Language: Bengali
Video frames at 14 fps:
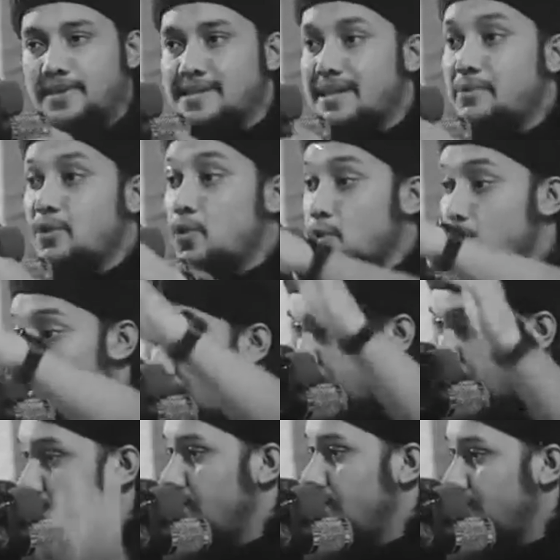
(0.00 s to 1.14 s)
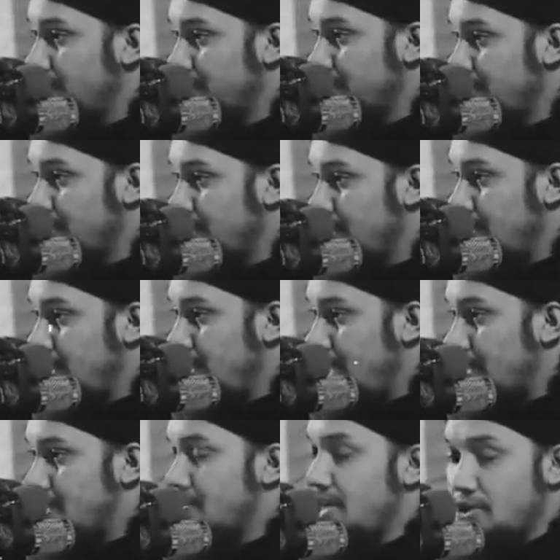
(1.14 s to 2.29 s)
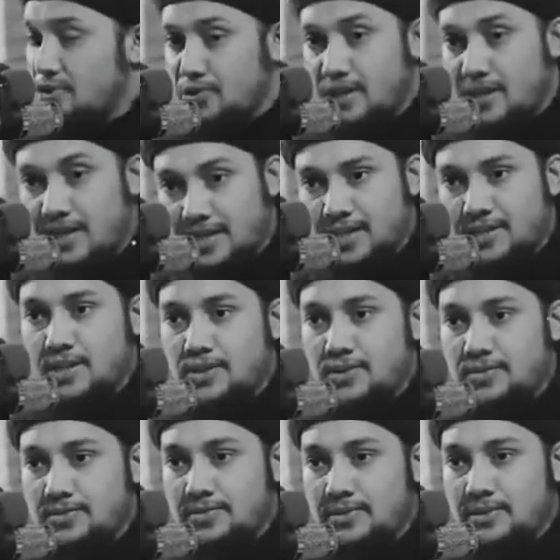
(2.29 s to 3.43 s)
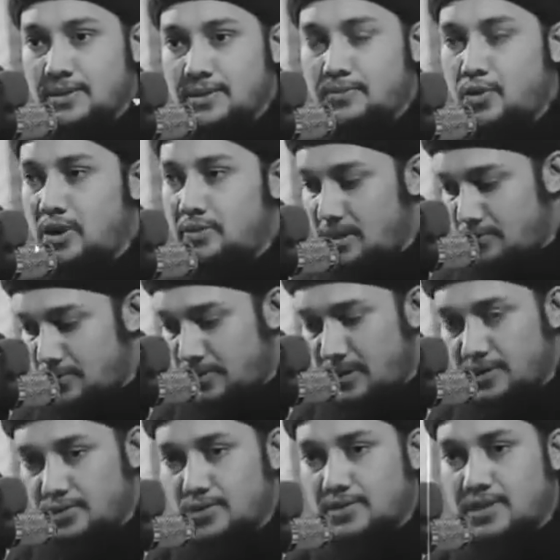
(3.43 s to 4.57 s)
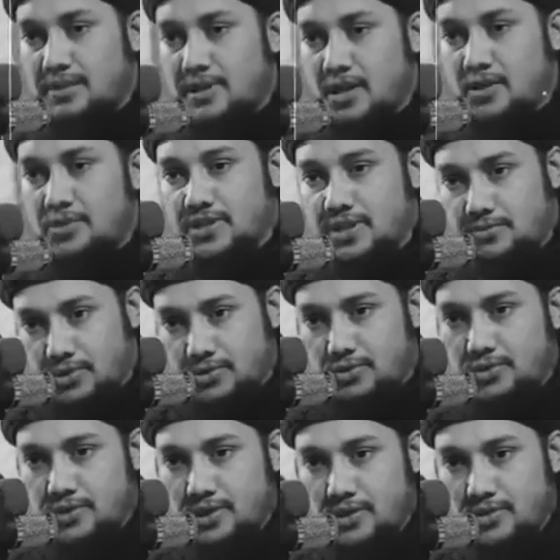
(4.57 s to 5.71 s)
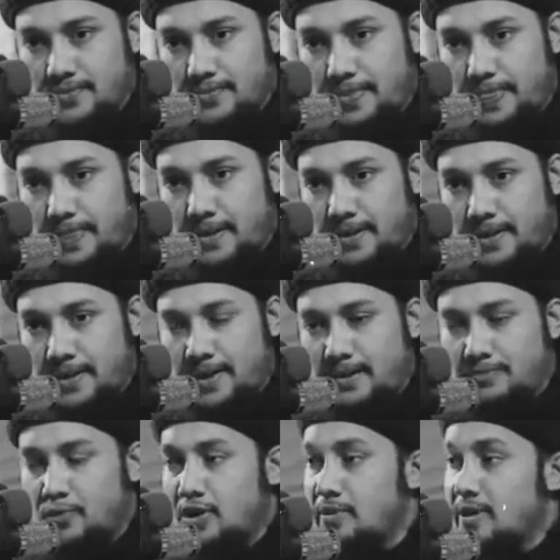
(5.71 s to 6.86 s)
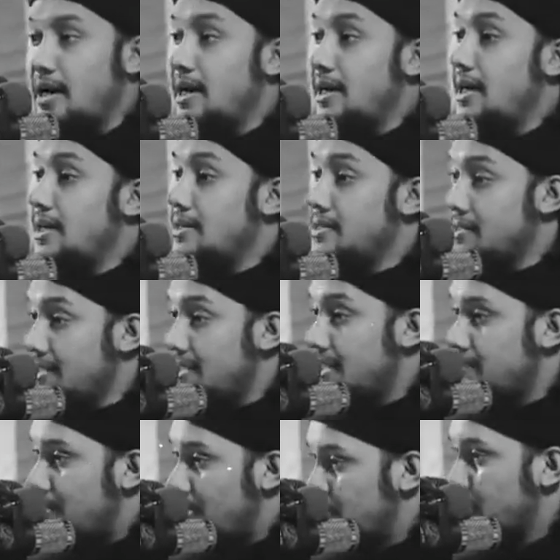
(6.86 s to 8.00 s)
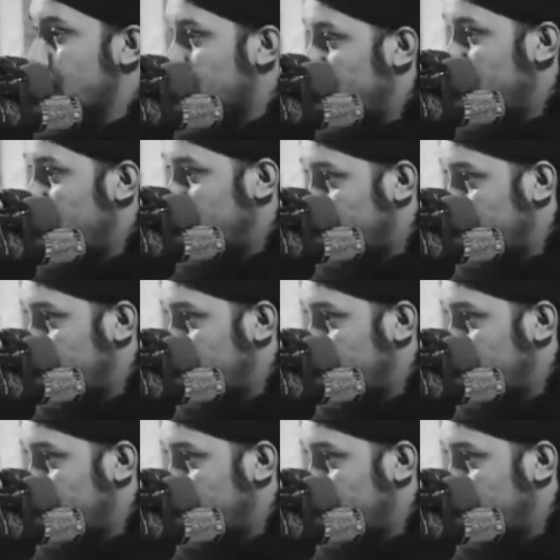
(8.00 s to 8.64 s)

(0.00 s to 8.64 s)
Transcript: ইসলামিক অনুশাসন ছিল একটা শাসনের লাঠি ছিল পরিবারের মধ্যে হৃদ্যতা ভালোবাসার বন্ধন ছিল হ্যাঁ পরিবারে হালাল রিজিকের প্রাচুর্য ছিল